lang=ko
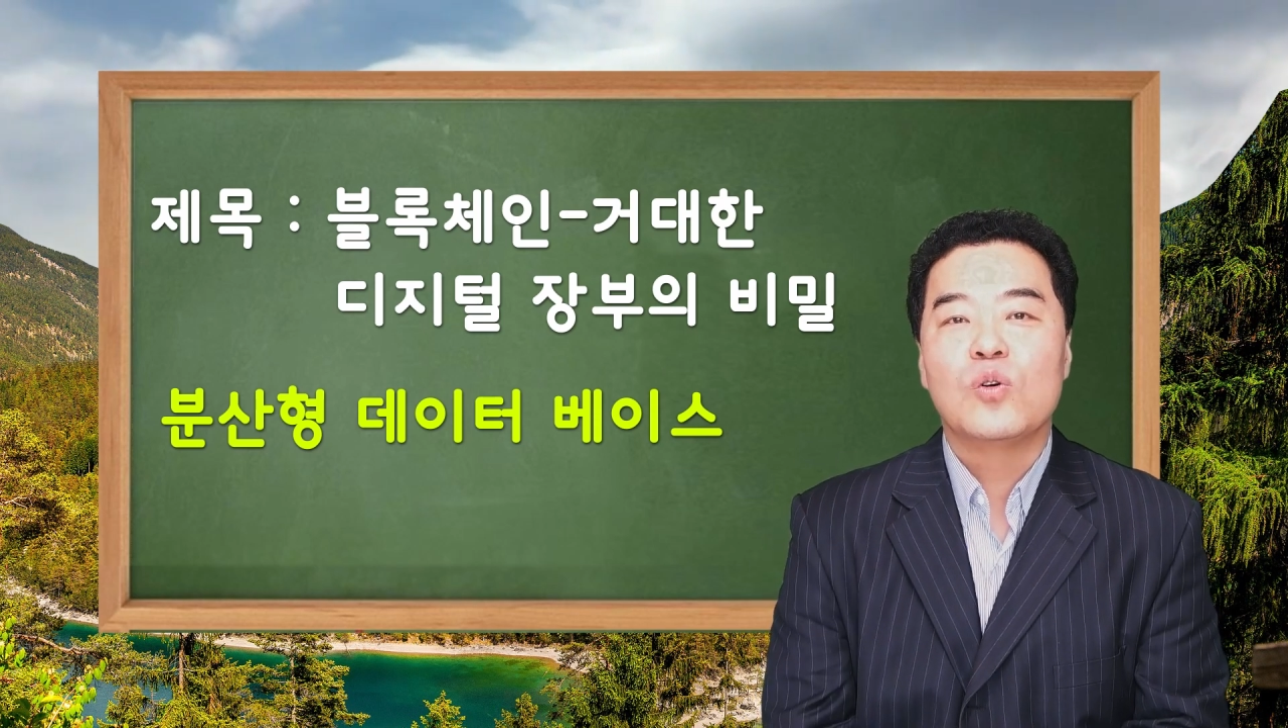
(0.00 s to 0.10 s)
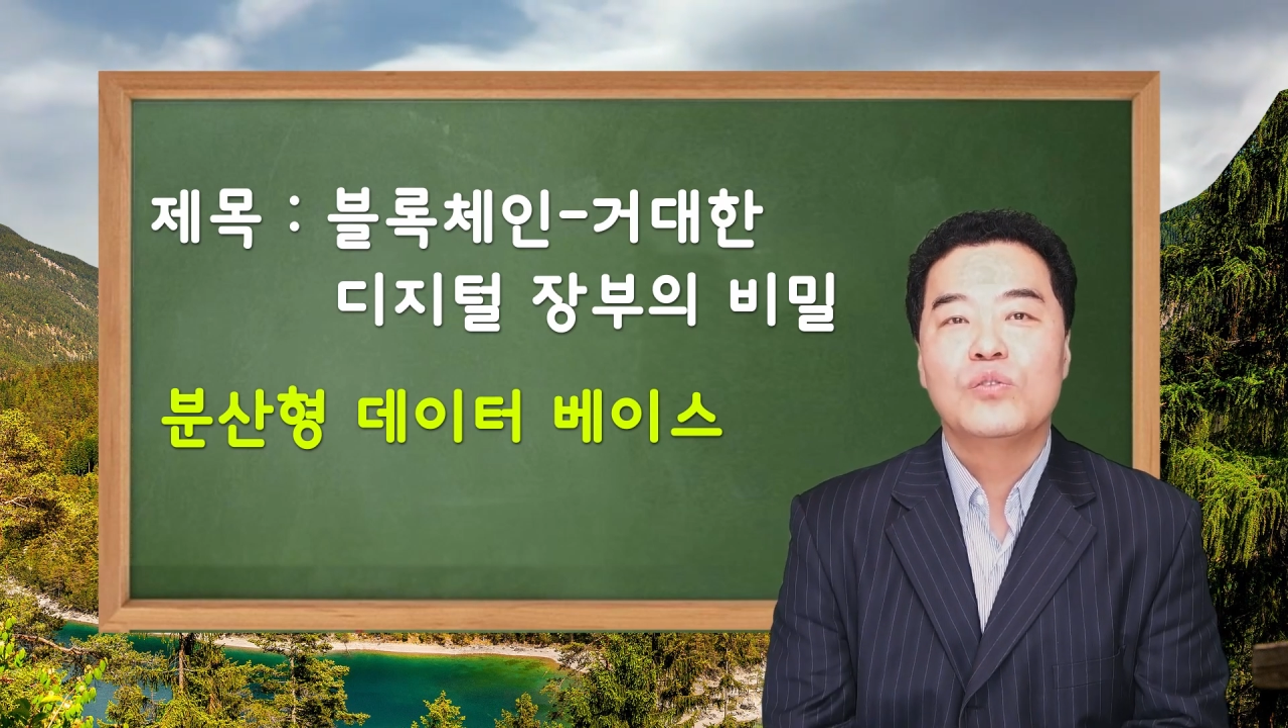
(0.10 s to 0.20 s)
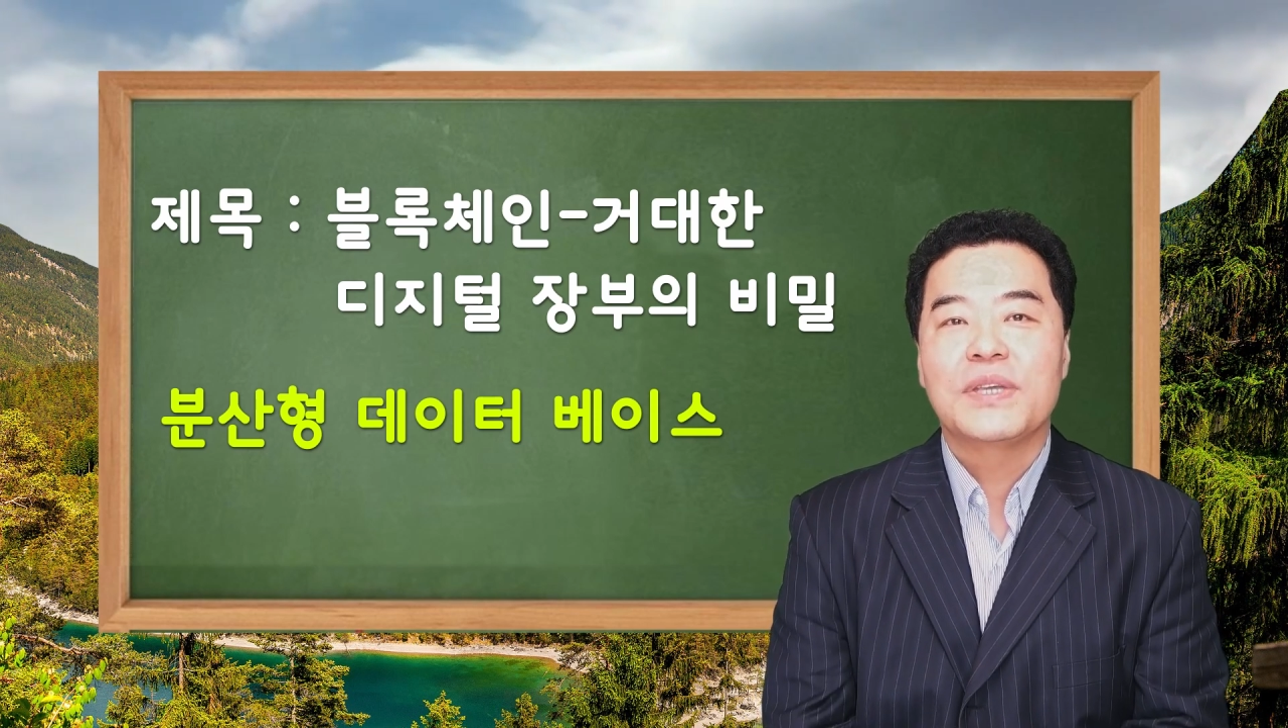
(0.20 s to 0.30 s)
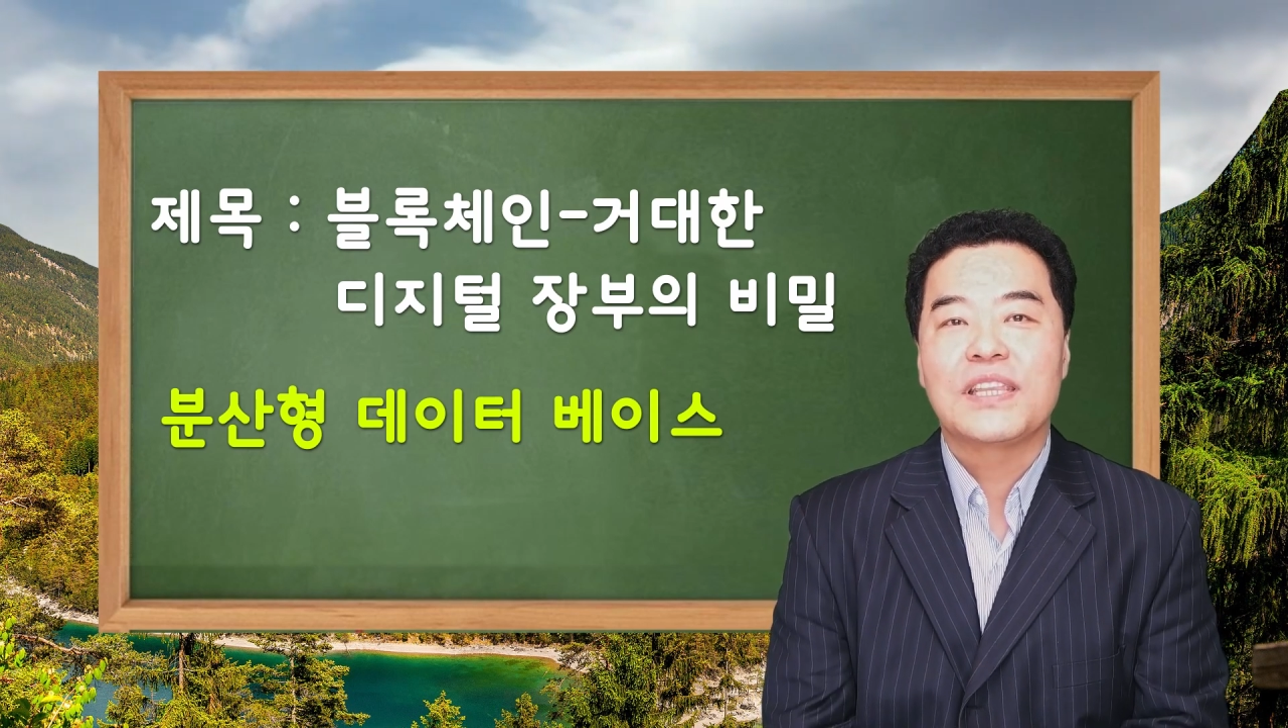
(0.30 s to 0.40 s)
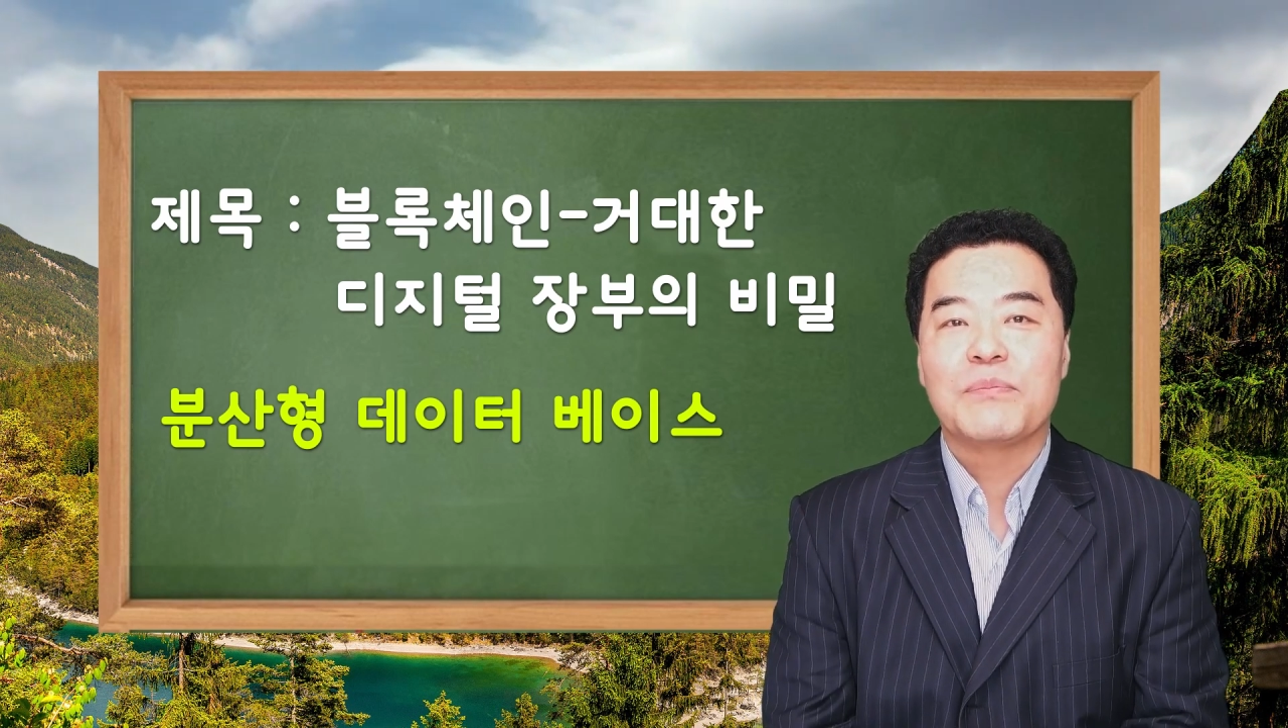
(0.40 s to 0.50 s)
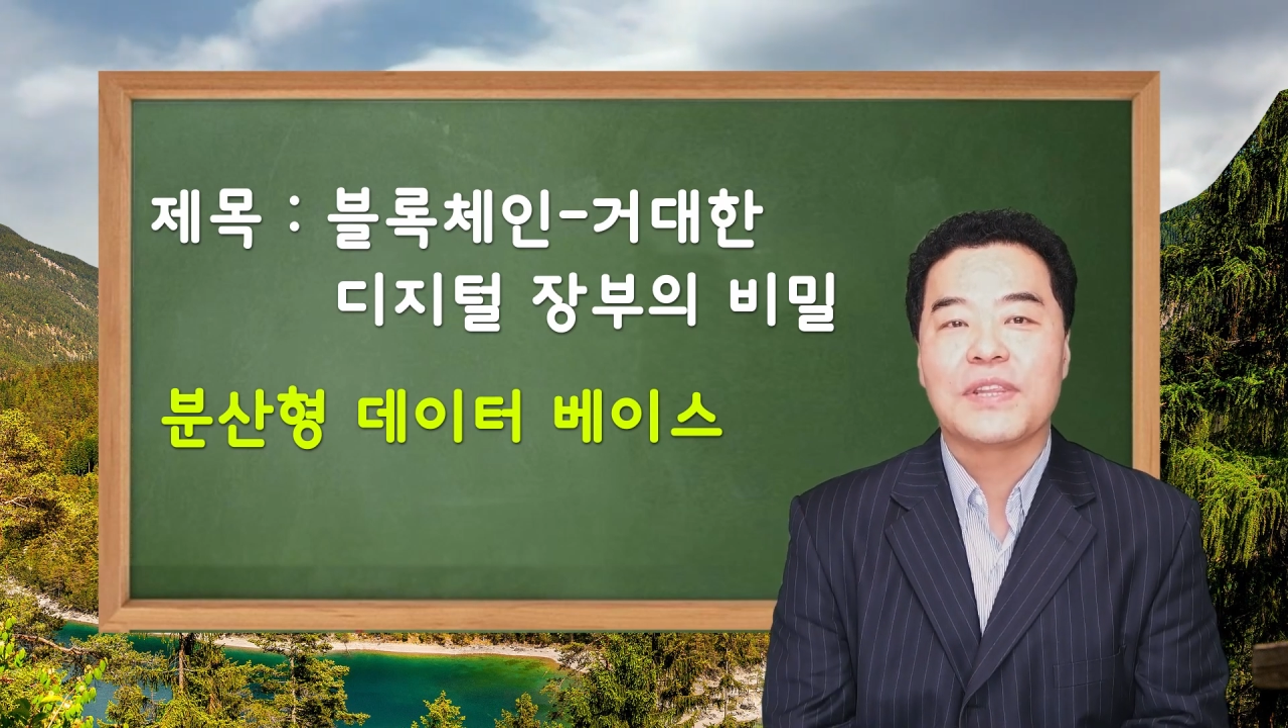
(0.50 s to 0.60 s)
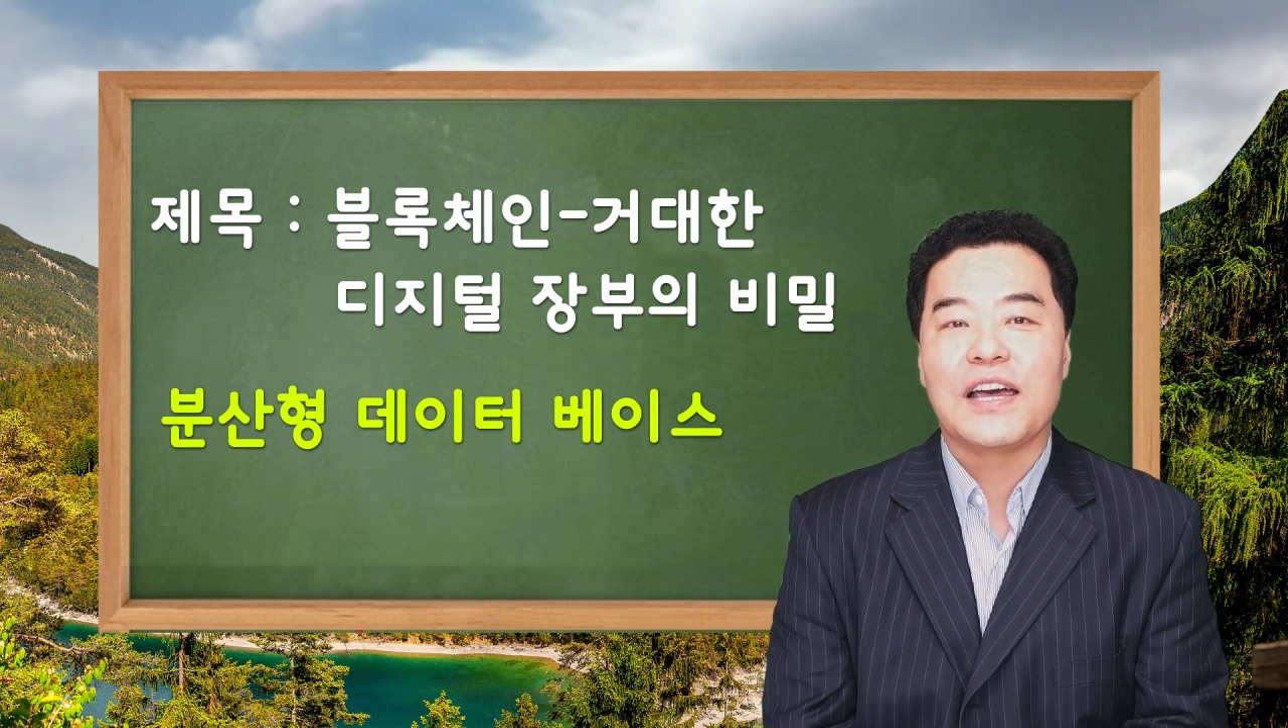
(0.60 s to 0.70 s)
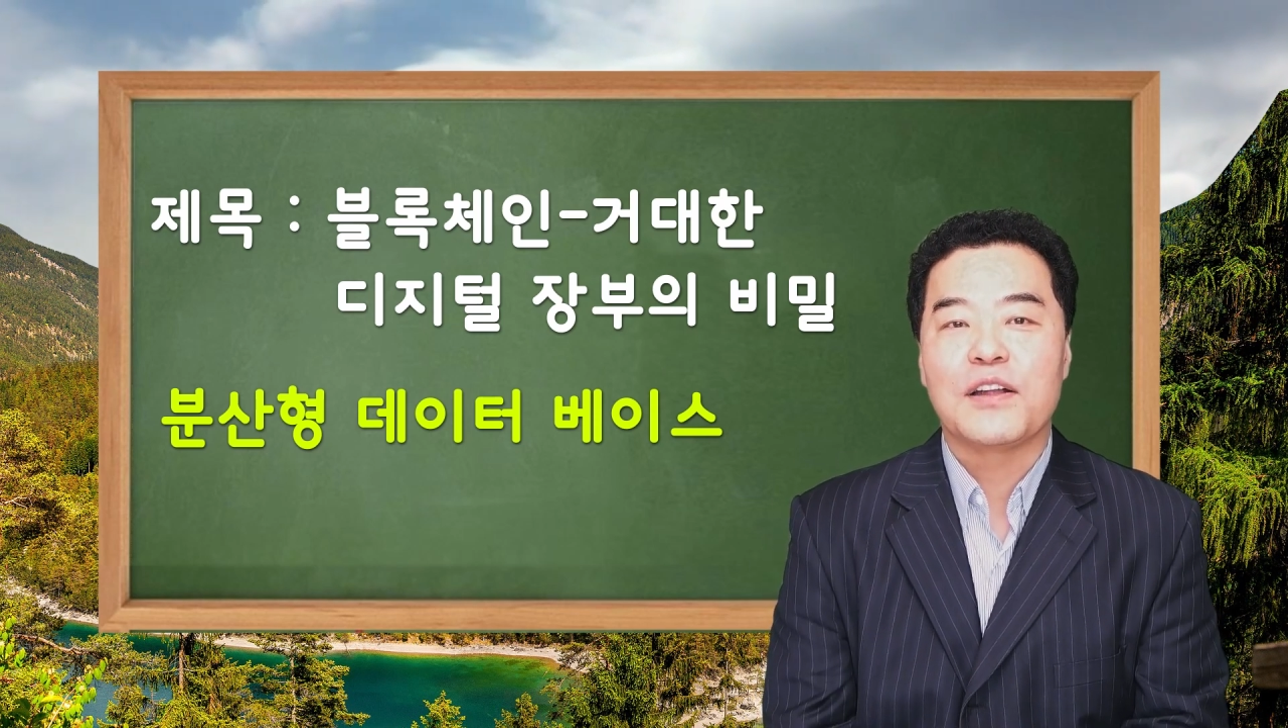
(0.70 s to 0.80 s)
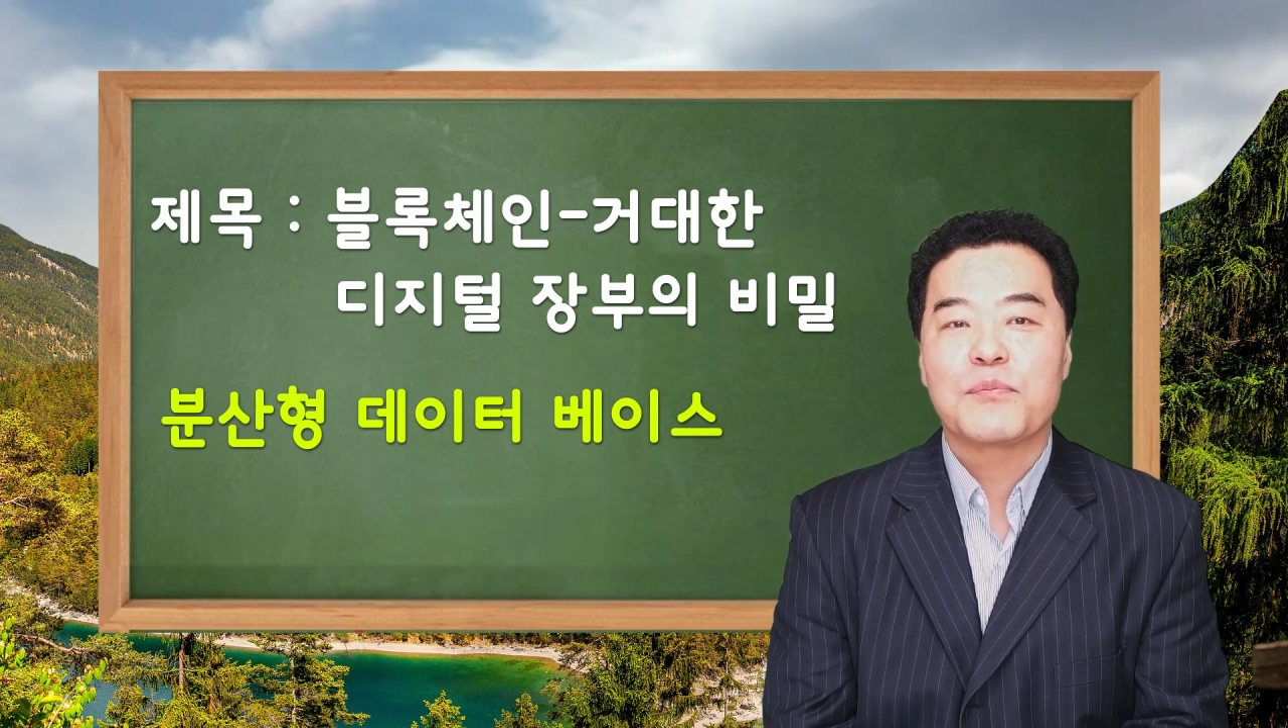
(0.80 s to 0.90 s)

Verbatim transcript: 도움이 됩니다.